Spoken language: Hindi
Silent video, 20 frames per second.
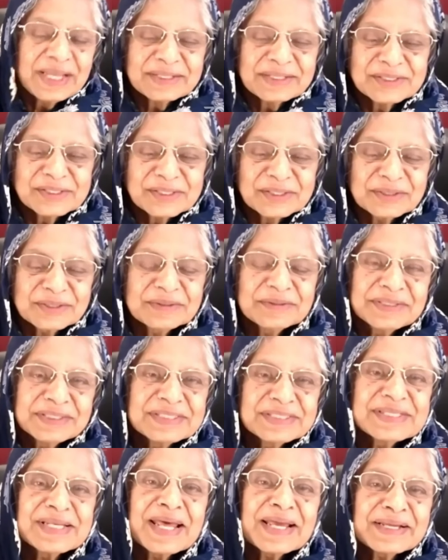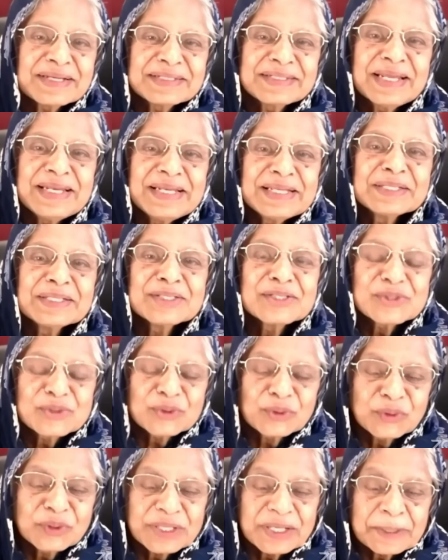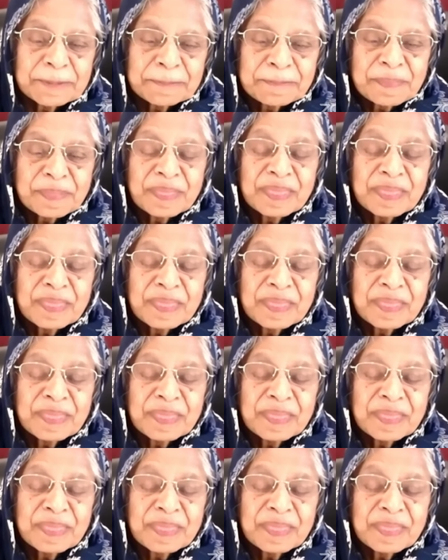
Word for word: like a, it's like telling a story.